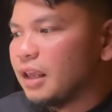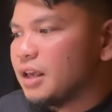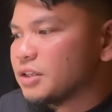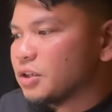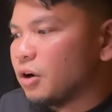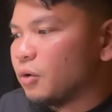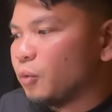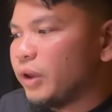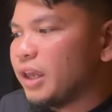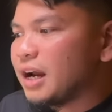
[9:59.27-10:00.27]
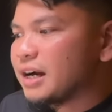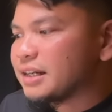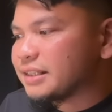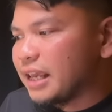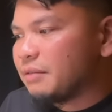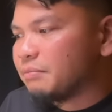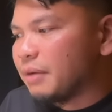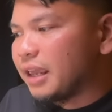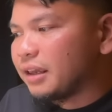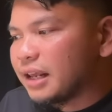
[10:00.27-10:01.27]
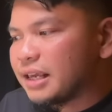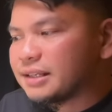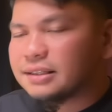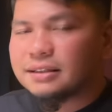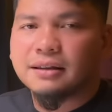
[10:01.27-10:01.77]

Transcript: So, we are saved by grace.